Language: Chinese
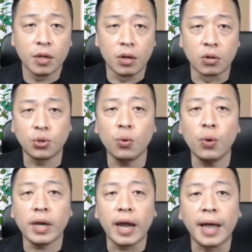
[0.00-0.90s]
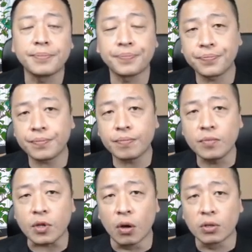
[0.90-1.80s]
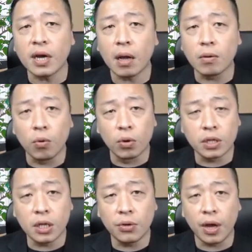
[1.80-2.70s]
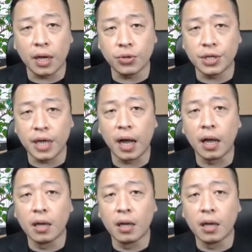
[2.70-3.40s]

哦，所以未来哦，当然我的策略还是会这样，